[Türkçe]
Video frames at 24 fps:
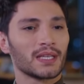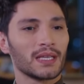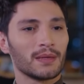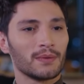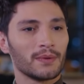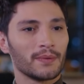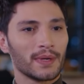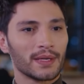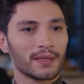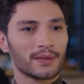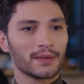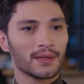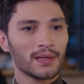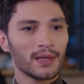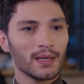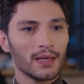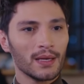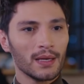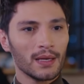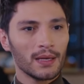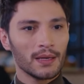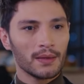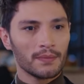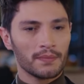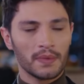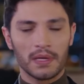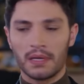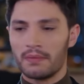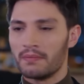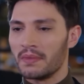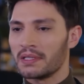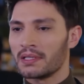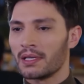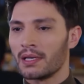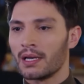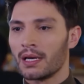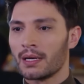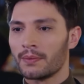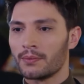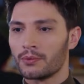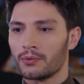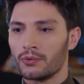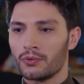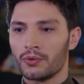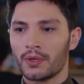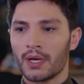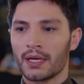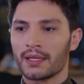Hilmi Bey. Benim mesela
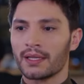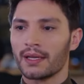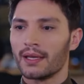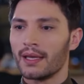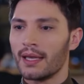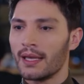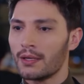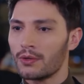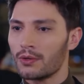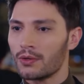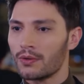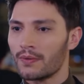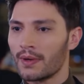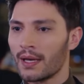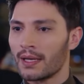bu dünyada en